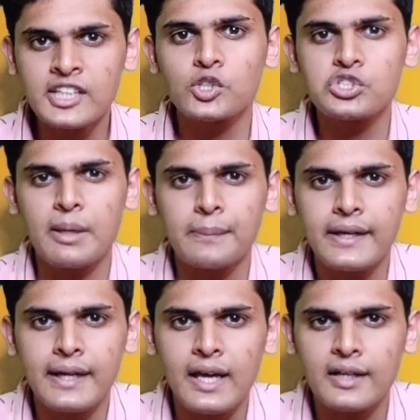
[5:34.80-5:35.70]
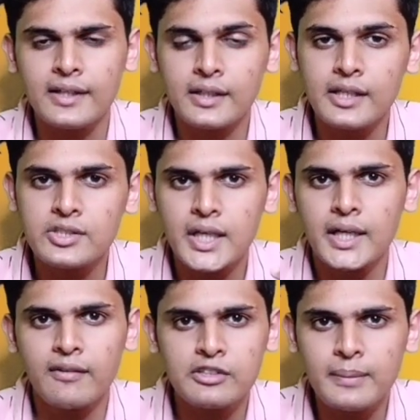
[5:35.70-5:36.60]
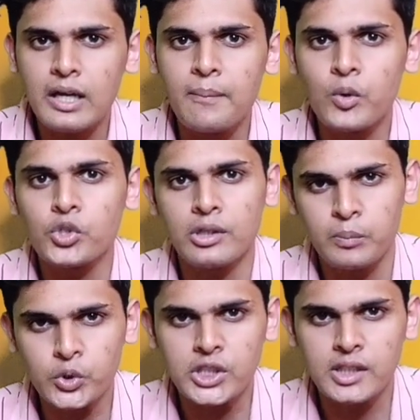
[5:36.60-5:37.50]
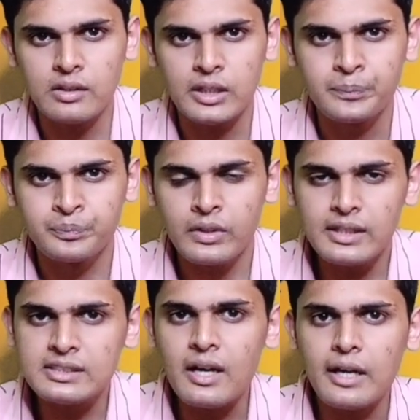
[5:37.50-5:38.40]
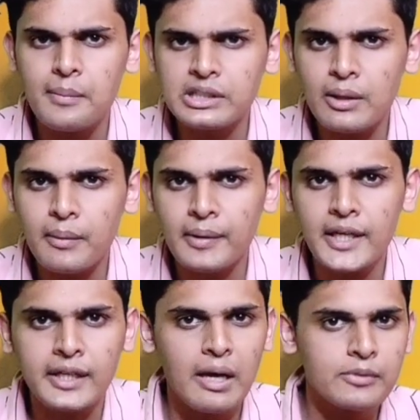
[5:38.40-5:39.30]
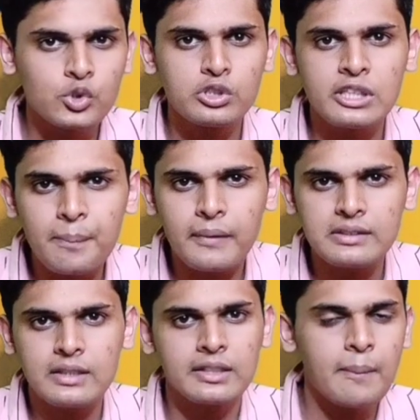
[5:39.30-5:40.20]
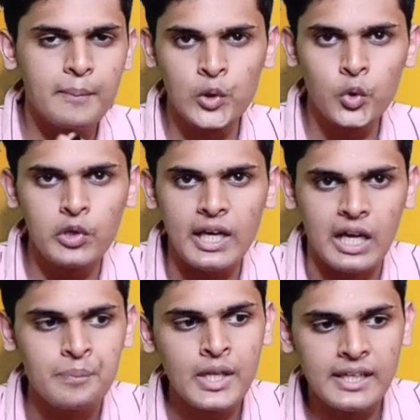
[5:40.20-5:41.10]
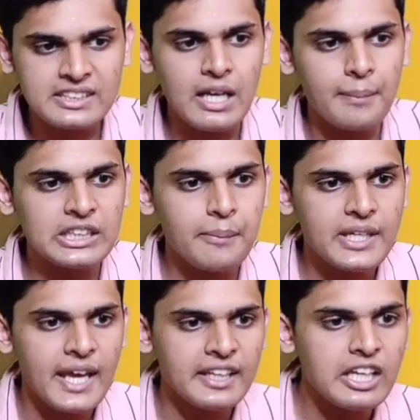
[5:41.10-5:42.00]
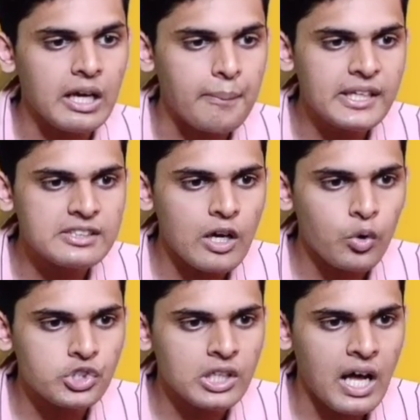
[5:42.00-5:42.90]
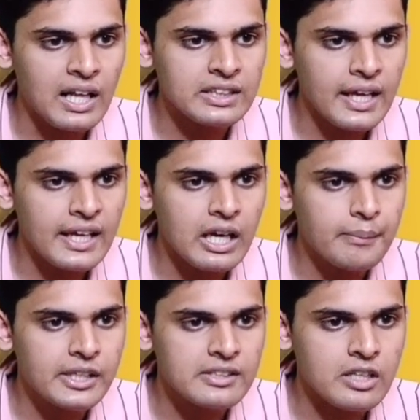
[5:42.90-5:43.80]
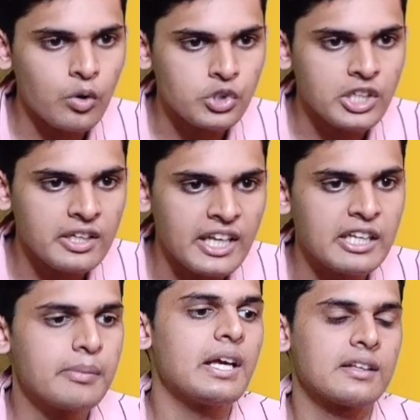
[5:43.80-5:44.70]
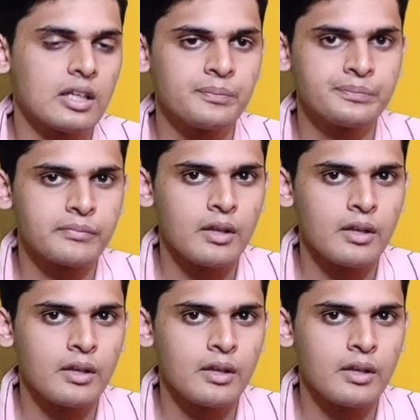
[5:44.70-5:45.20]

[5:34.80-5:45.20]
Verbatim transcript: ये जो चैप्टर है यार इनके जे एडवांस में कम क्वेश्चन पूछे जाते हैं इसका क्या मतलब है भैया क्या हम इसको स्किप कर सकते हैं बिल्कुल यार इसका मतलब यह है कि कभी इसका क्वेश्चन आता है कभी इसका क्वेश्चन नहीं भी आता